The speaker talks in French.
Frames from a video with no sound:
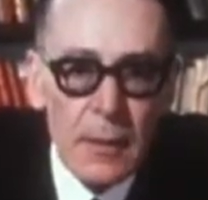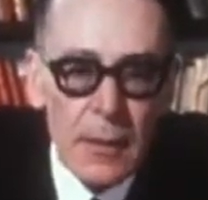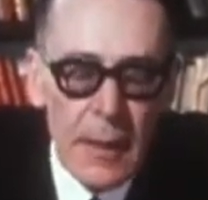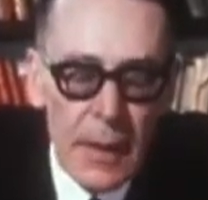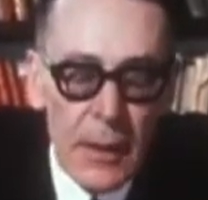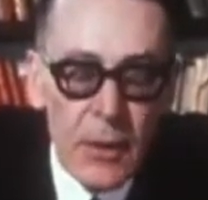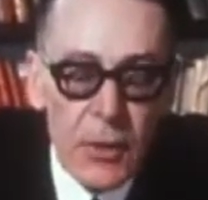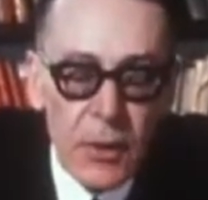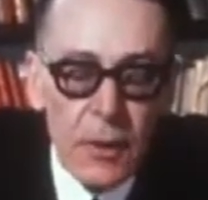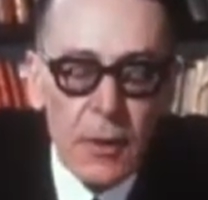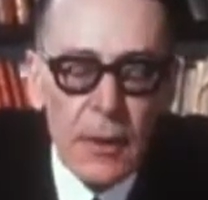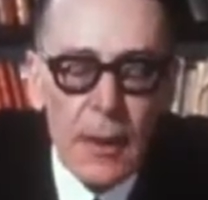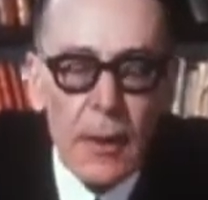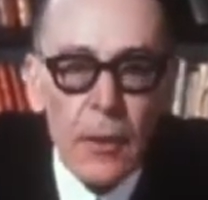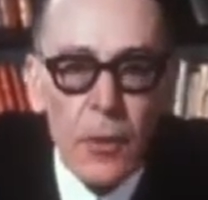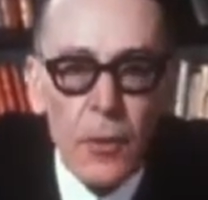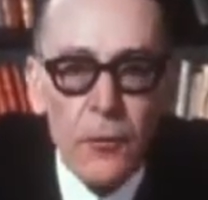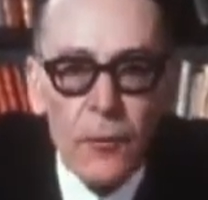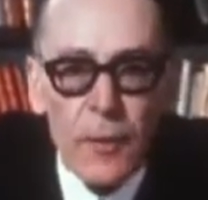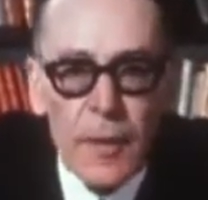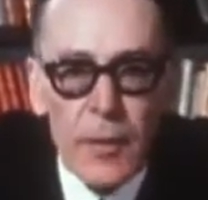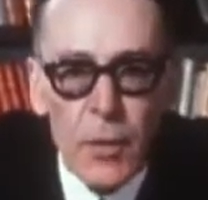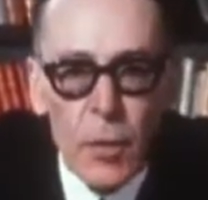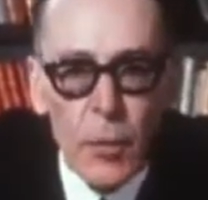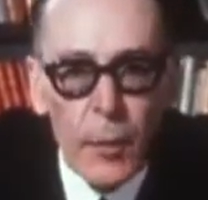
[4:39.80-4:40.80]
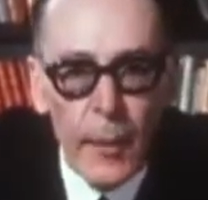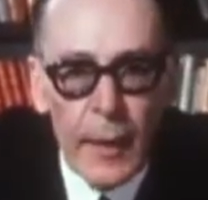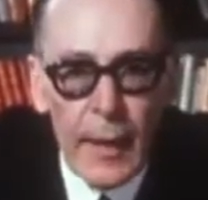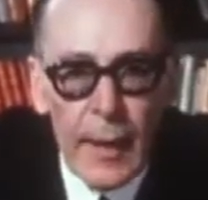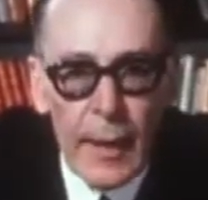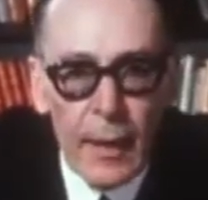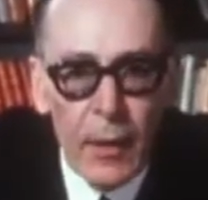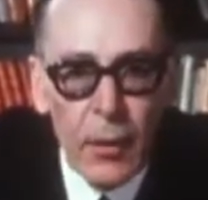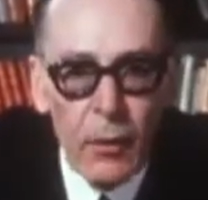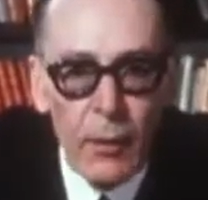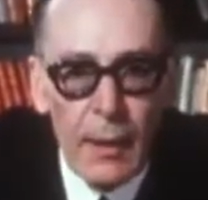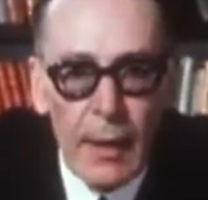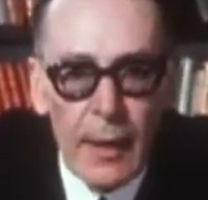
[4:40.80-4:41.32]
les gens quelquefois sont prêts
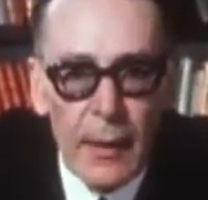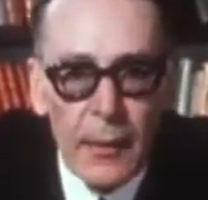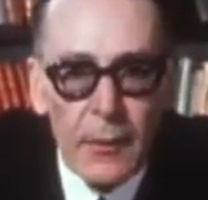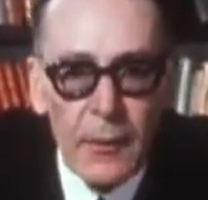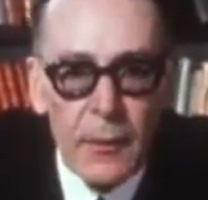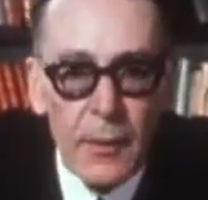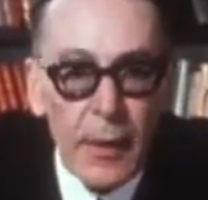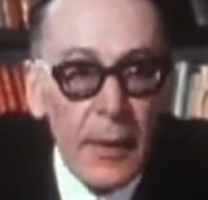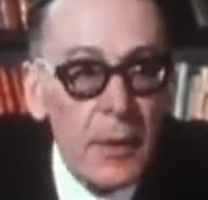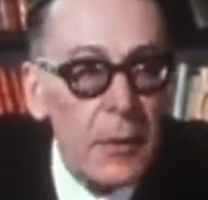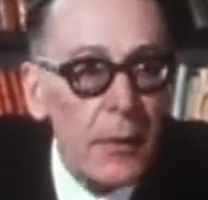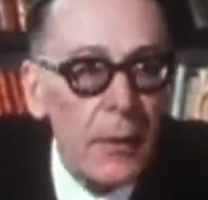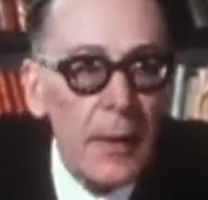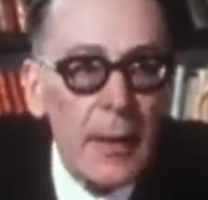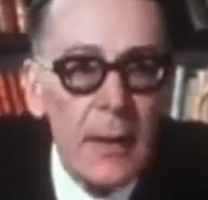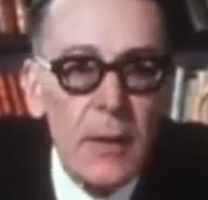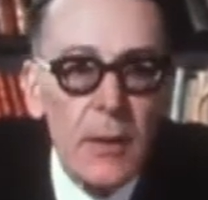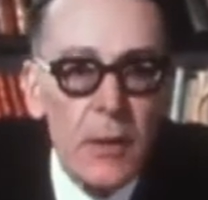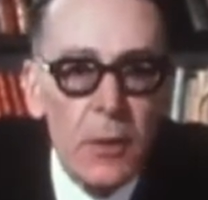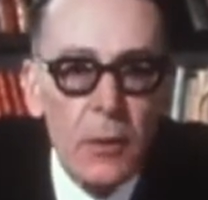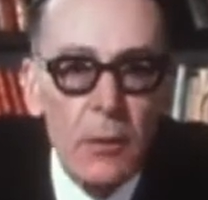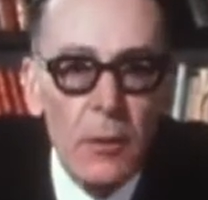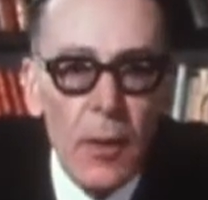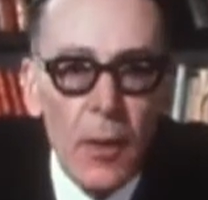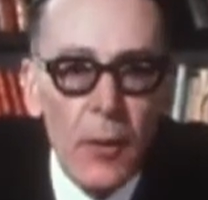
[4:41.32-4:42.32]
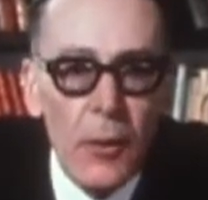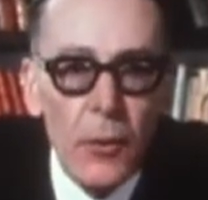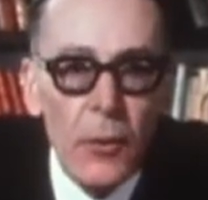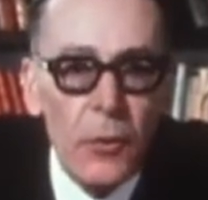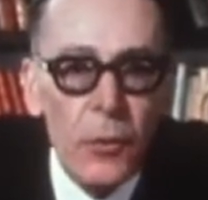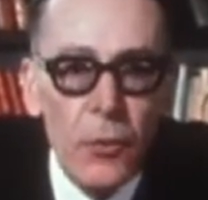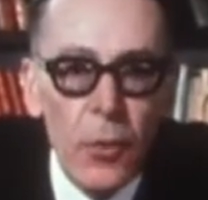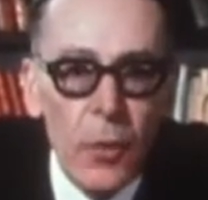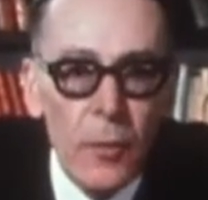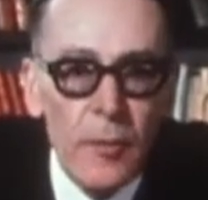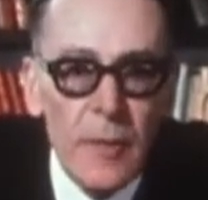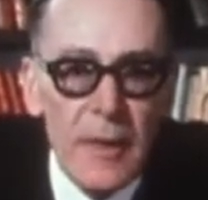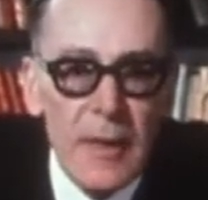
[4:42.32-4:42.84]
à croire à une résurrection, à un
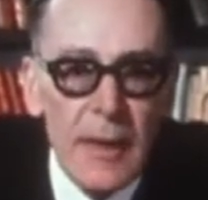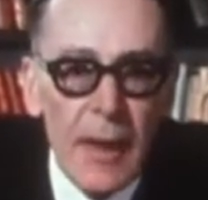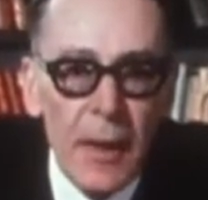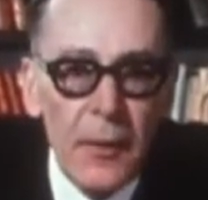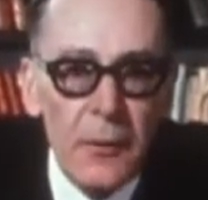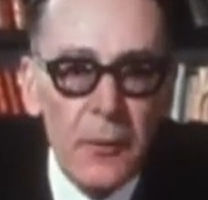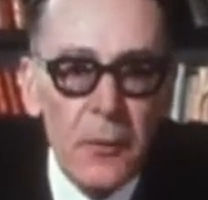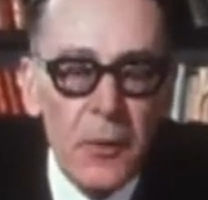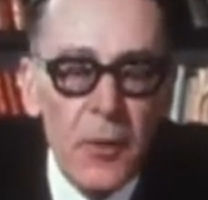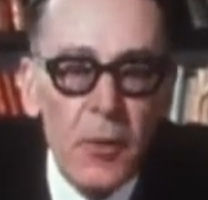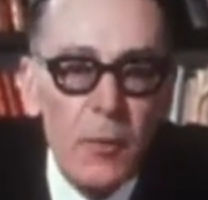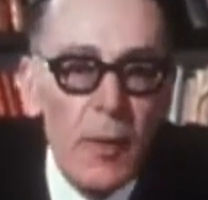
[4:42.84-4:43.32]
retour mystérieux.